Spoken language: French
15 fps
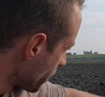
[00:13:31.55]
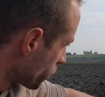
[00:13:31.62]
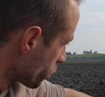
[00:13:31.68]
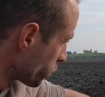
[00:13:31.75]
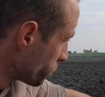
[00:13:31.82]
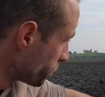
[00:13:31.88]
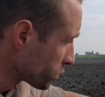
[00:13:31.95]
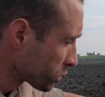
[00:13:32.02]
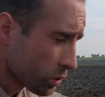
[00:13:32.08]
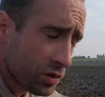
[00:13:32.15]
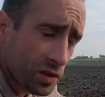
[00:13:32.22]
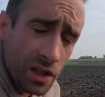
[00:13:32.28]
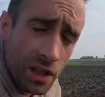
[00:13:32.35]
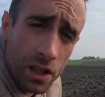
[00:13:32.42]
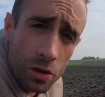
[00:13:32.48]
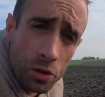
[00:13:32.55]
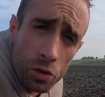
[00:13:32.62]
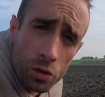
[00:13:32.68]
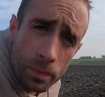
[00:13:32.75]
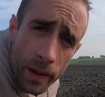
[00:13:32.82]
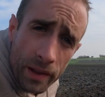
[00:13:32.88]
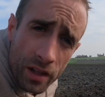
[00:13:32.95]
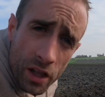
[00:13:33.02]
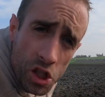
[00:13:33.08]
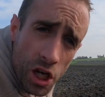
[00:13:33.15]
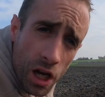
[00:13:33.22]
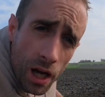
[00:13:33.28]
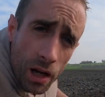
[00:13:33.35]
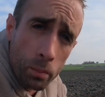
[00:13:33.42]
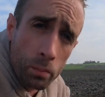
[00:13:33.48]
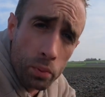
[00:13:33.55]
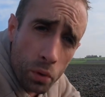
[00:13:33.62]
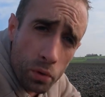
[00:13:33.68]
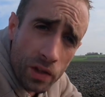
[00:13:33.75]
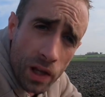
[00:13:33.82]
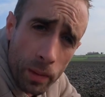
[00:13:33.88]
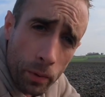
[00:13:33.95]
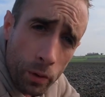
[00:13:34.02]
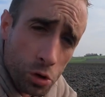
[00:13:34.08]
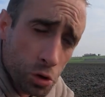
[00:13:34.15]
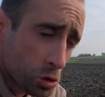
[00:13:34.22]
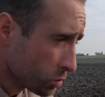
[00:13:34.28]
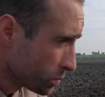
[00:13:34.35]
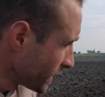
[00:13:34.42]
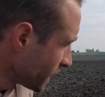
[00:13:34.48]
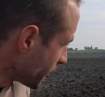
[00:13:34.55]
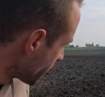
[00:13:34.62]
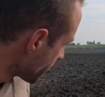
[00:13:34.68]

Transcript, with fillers: Le but aussi de ce passage là, plus on se rapproche du SMI,